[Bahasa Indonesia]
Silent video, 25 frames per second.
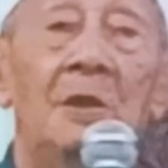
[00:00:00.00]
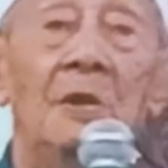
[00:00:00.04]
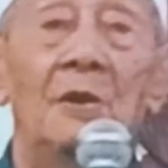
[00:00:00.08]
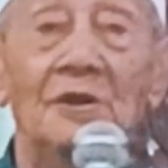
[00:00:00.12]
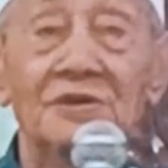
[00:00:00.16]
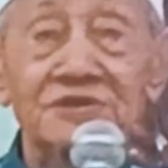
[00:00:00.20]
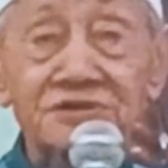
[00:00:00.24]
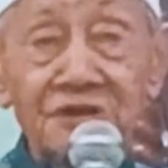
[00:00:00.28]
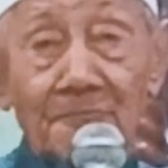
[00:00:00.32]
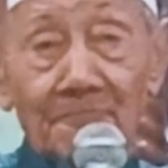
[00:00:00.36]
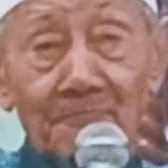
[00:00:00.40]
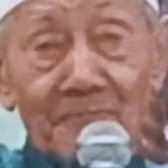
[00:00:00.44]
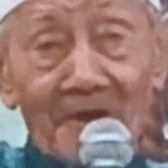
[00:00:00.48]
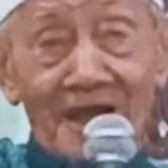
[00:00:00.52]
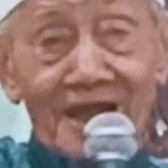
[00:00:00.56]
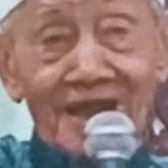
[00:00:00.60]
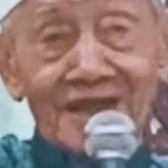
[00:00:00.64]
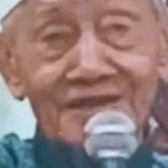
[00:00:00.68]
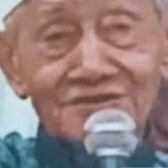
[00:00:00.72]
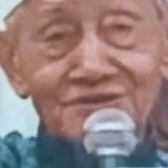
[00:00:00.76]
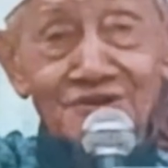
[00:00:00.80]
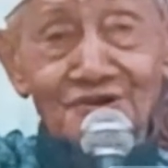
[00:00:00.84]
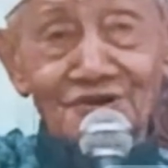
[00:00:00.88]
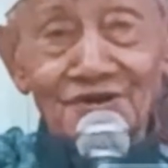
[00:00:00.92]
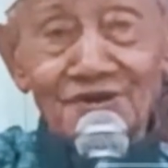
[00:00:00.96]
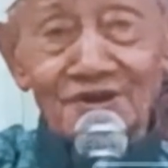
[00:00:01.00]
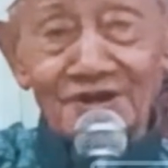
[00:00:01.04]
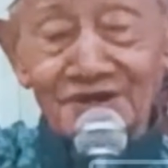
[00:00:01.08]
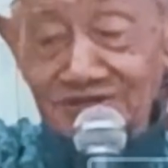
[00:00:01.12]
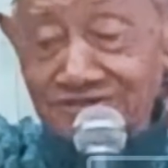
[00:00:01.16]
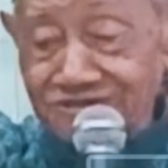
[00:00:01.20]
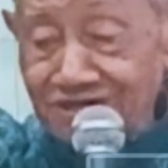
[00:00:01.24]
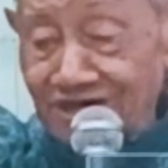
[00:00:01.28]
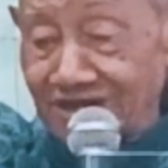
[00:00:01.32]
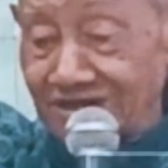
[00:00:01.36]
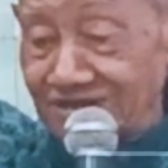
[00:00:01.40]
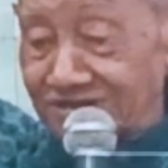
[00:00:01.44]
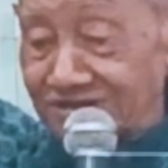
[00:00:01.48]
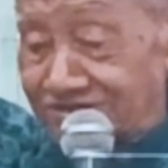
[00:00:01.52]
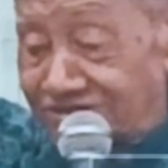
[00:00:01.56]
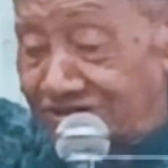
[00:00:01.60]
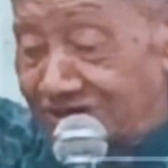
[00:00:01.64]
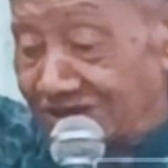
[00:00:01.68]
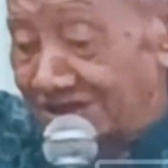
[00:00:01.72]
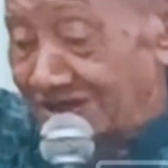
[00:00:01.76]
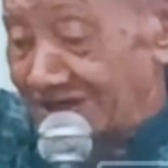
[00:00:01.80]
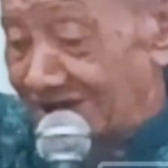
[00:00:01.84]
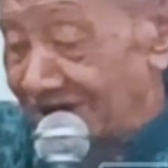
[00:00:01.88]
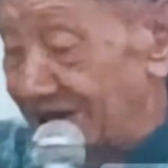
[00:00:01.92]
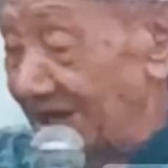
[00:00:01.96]
Lho tibake dulur sing
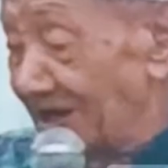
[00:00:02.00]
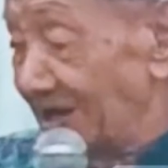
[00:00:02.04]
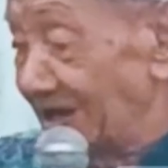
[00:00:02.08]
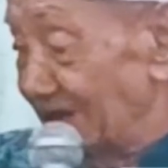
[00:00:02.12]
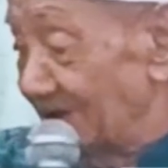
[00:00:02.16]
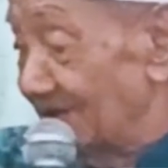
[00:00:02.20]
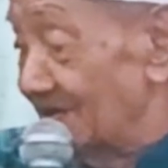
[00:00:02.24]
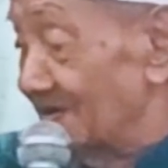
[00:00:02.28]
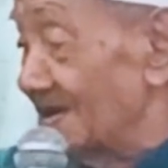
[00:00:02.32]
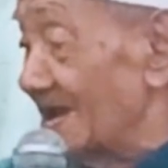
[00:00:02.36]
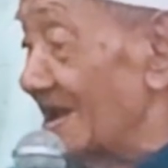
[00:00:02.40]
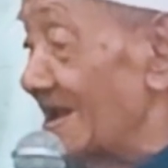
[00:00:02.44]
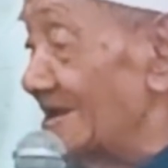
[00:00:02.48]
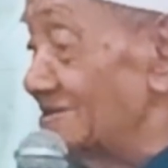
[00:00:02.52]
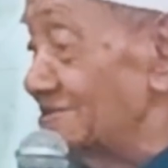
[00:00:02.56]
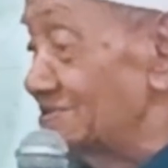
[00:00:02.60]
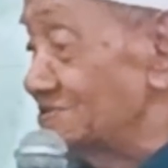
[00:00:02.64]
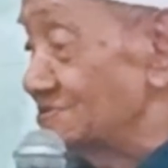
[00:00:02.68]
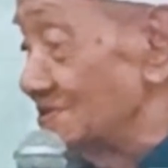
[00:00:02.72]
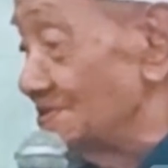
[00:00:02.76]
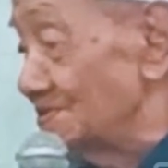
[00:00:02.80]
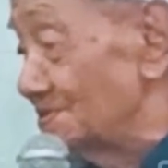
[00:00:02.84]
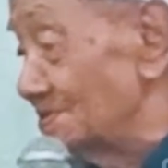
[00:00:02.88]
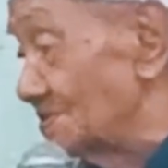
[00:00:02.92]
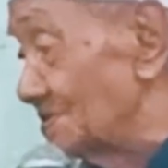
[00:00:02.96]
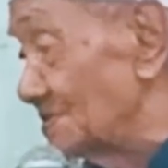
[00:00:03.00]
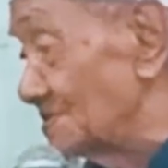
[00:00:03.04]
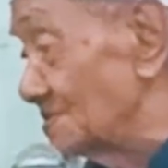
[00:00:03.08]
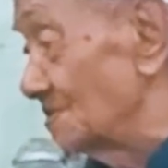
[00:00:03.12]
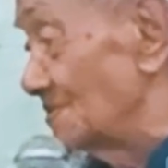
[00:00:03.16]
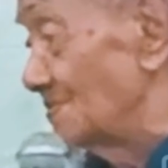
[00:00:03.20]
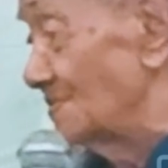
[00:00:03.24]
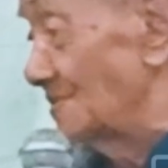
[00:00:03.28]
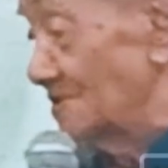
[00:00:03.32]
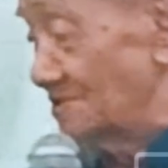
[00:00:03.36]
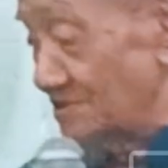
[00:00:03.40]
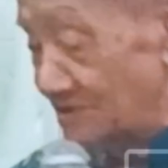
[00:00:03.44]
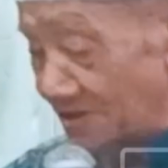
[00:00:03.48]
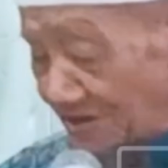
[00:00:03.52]
cilik niku ngajeng, nuwun